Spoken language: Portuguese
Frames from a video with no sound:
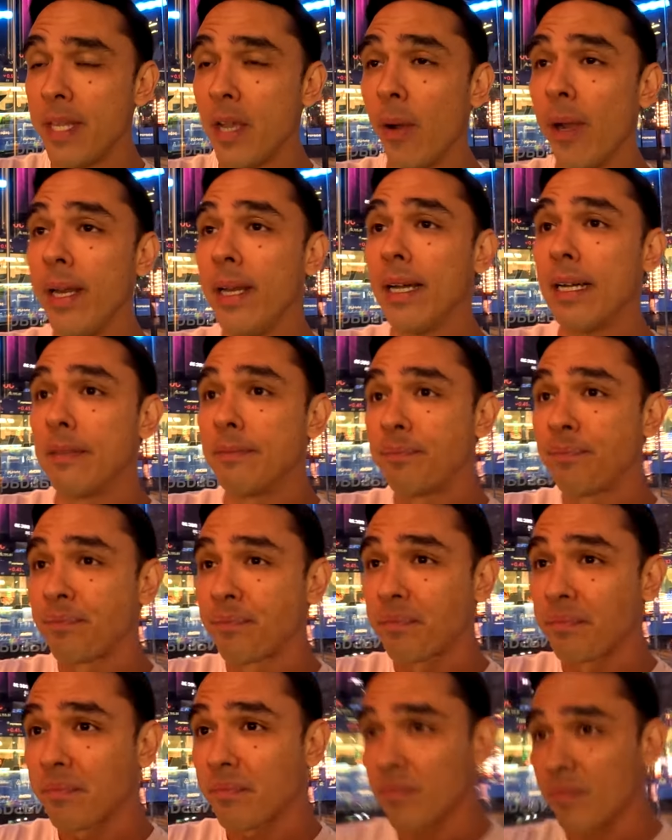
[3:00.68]
e eu ainda.
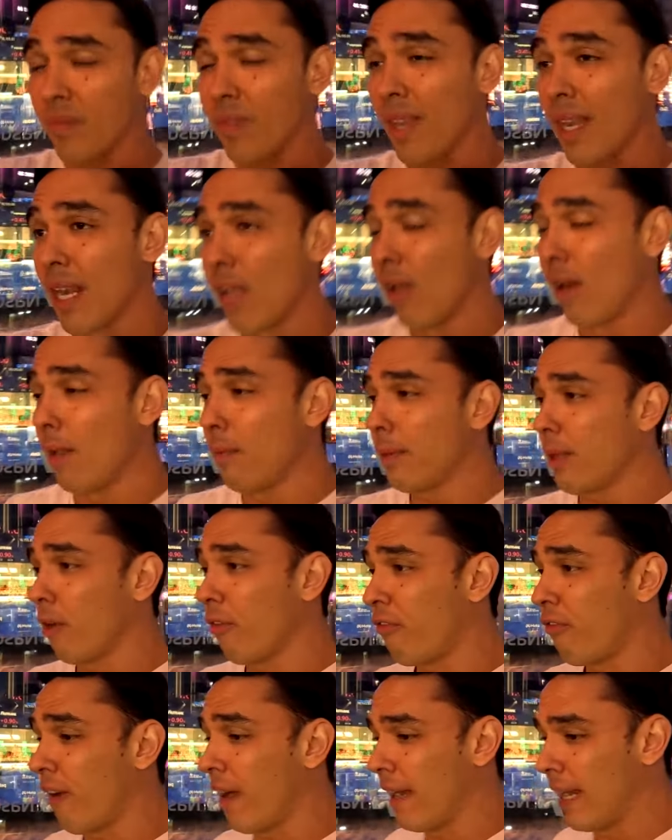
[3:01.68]
Eu lembro que eu
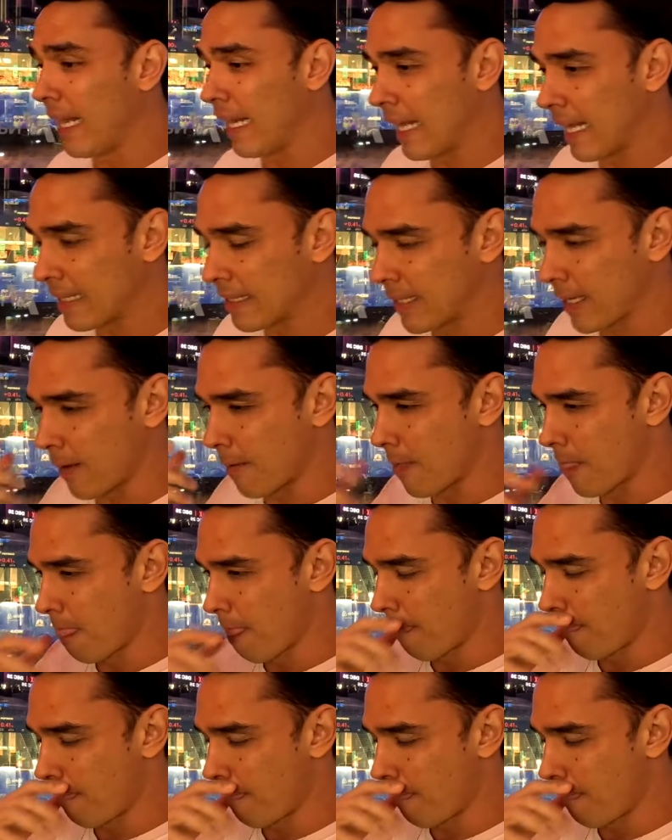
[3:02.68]
falei dessa.